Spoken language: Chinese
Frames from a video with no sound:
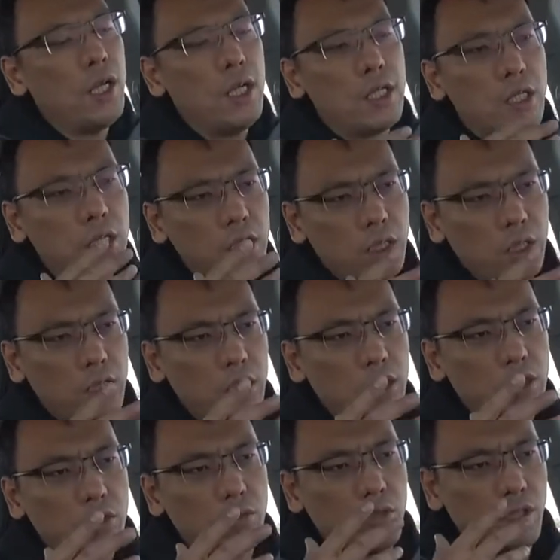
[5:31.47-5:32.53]
整体的
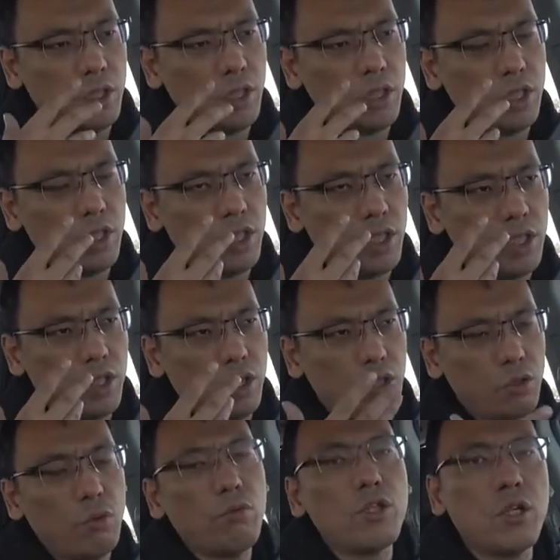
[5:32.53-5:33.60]
这种进阶启
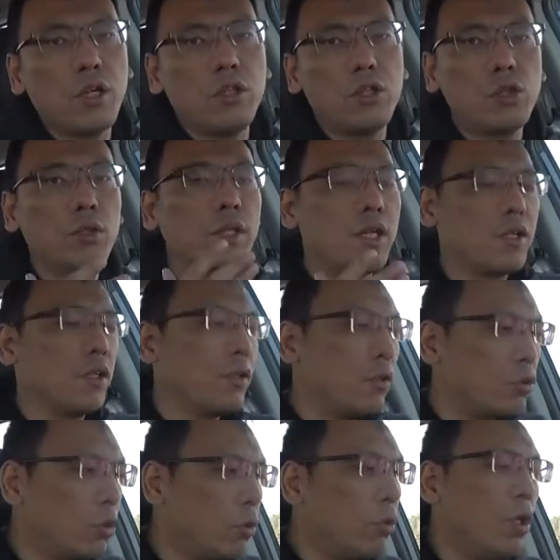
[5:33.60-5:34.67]
动响应、瞬态响应当
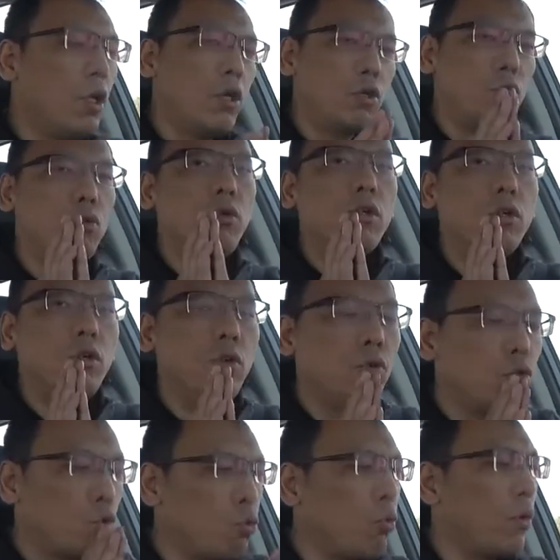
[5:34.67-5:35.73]
中，如果能够
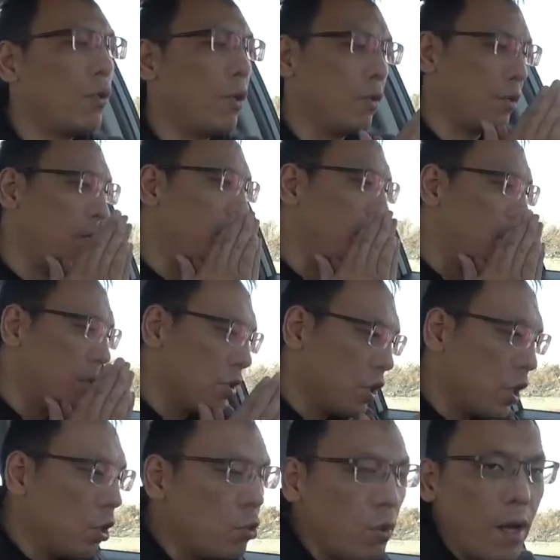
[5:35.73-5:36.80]
做到在两
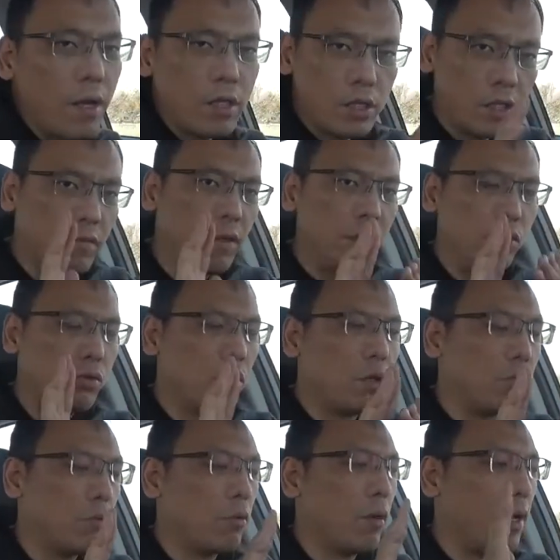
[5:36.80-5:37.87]
千转人为去操
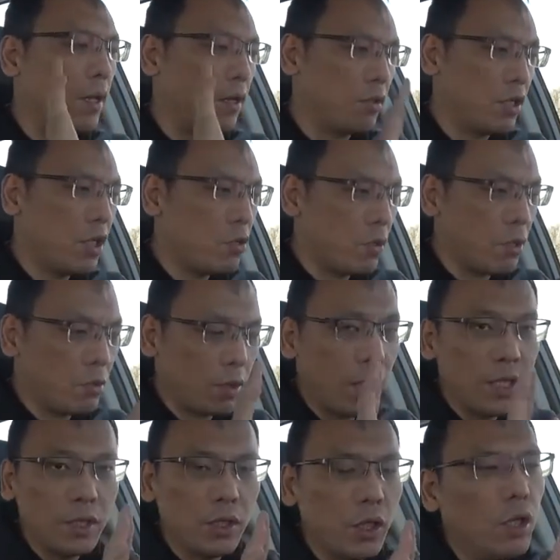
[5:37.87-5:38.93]
作的话，两千转去弹
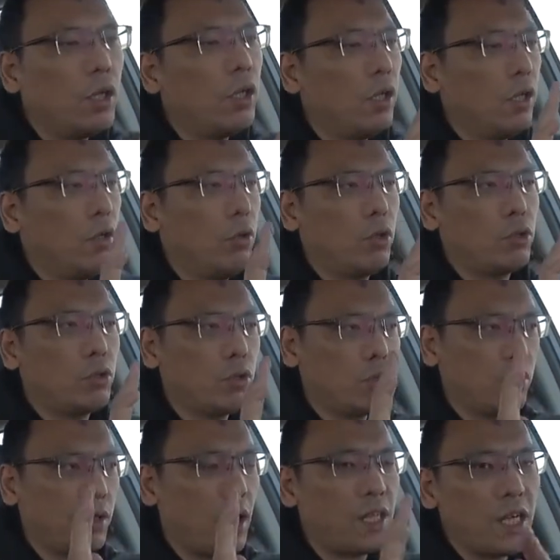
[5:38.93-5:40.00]
离合，或者说
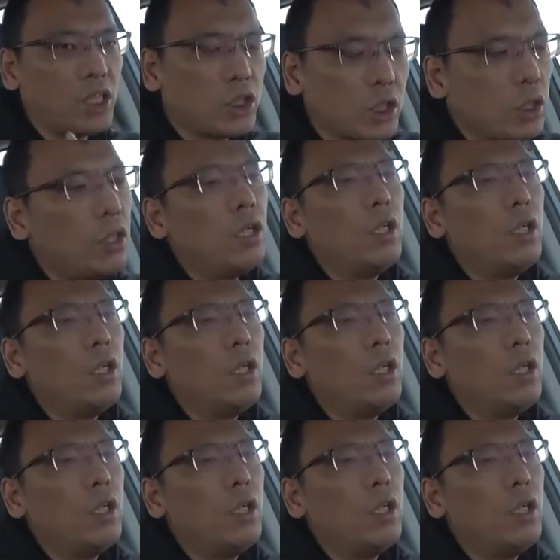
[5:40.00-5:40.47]
去弹刹车，